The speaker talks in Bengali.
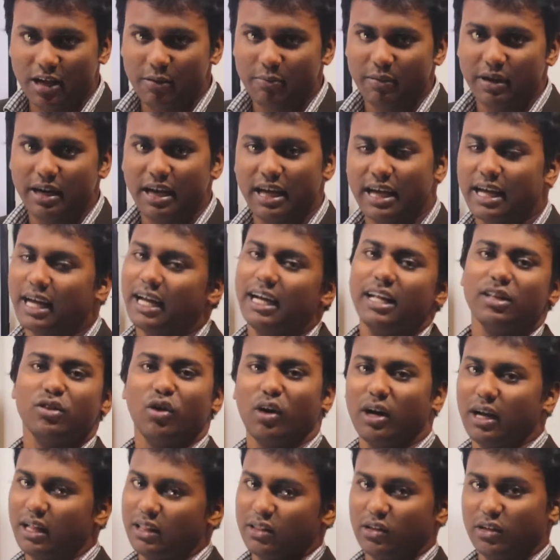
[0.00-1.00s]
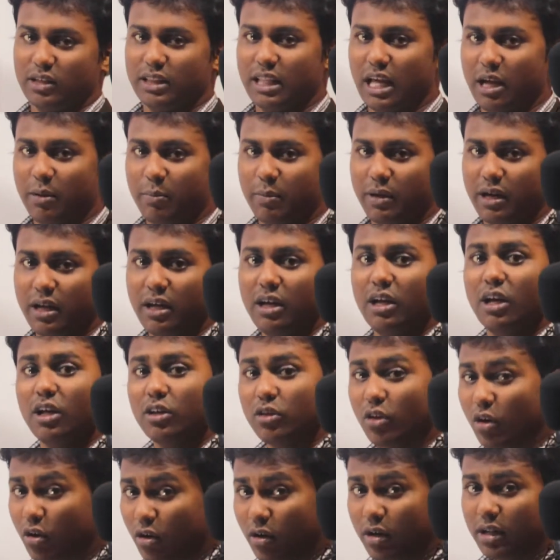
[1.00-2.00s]
থাকবে না এখানে ধনাত্মক থাকবে না
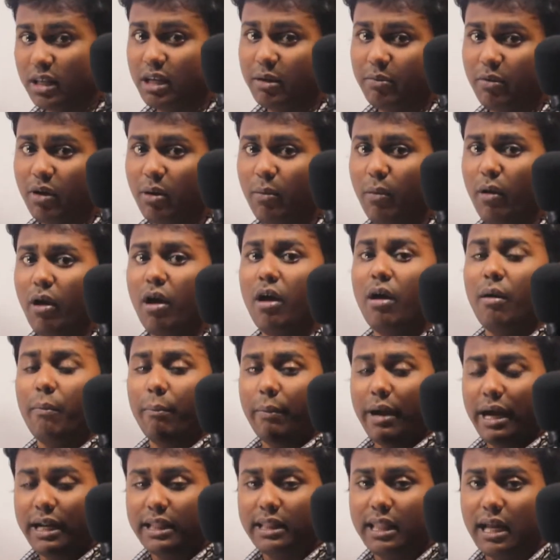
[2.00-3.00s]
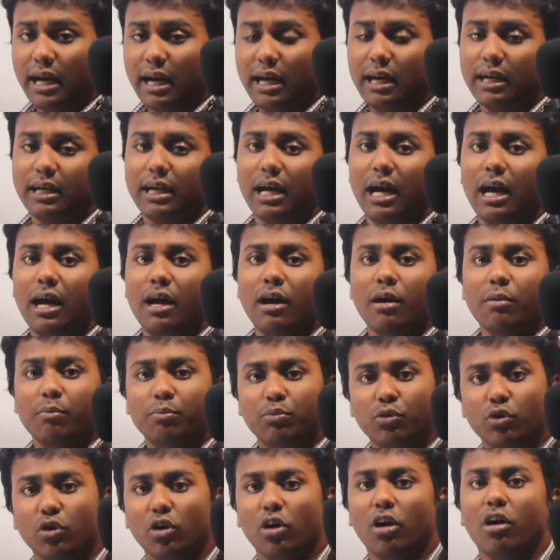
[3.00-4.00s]
তখন কি বলবো ব্যাটারিটা
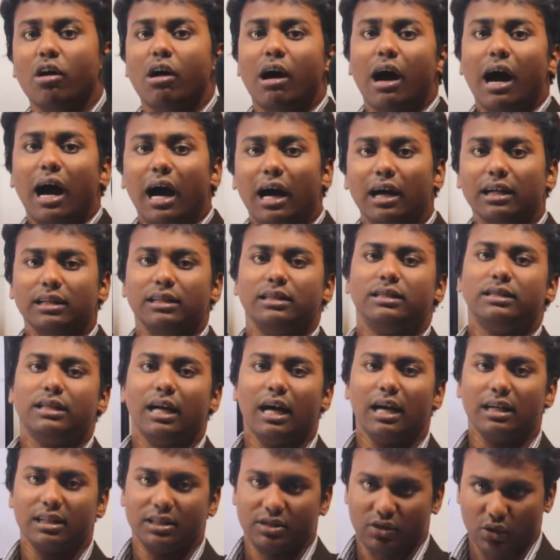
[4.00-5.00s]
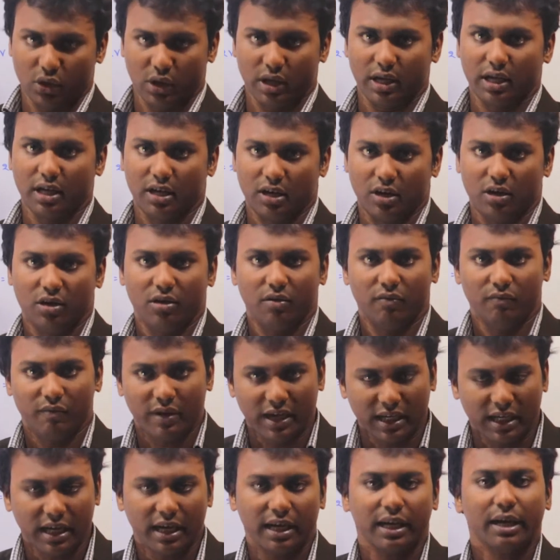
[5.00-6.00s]
পুরো আনচার্জড হয়ে গেল
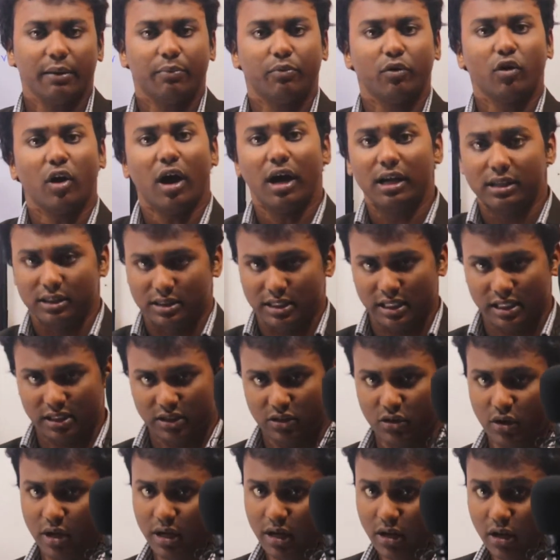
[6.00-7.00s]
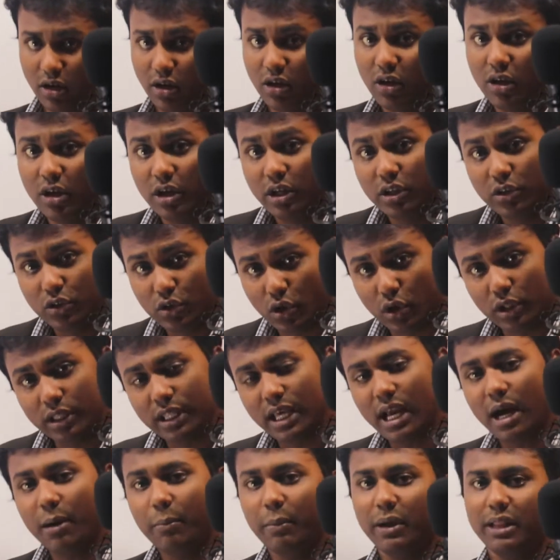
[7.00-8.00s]
ব্যাটারিটা পুরো আনচার্জড হয়ে গেল
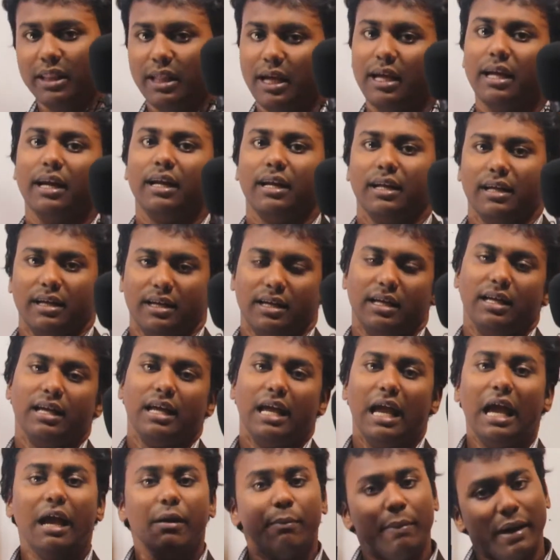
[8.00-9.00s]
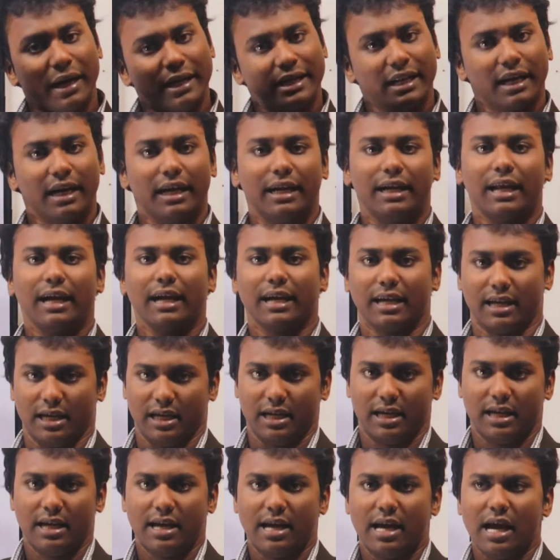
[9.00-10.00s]
যদি আমাদের এই ব্যাটারিটাকে
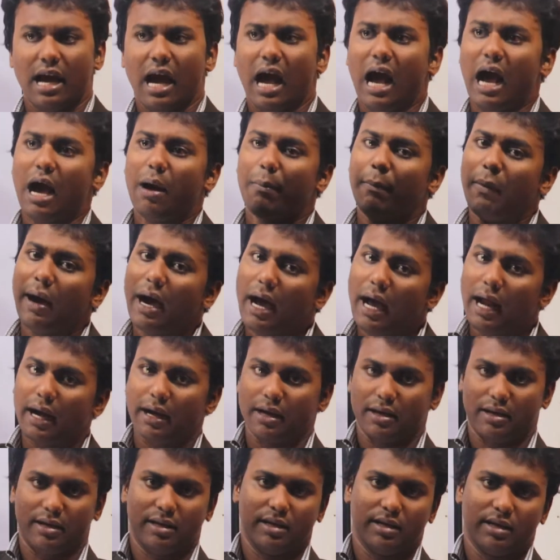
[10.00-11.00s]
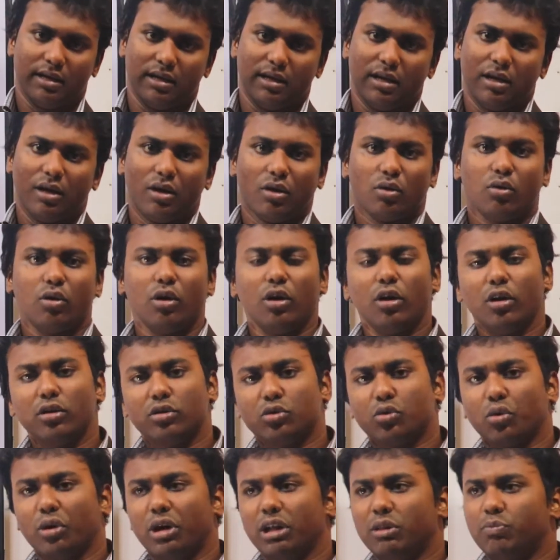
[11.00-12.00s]
আবার কোনো
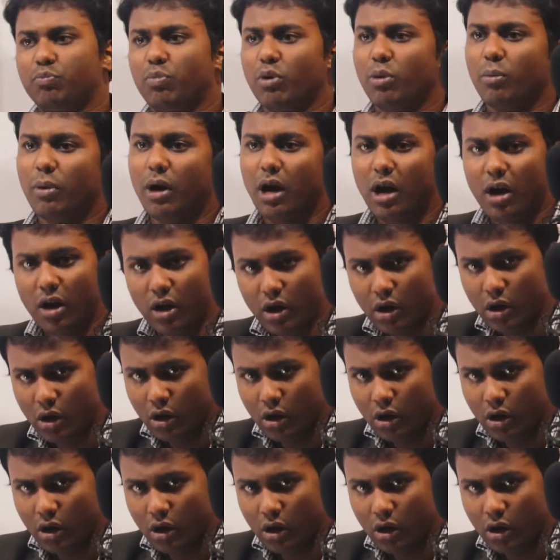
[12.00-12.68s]
তড়িৎ প্রবাহ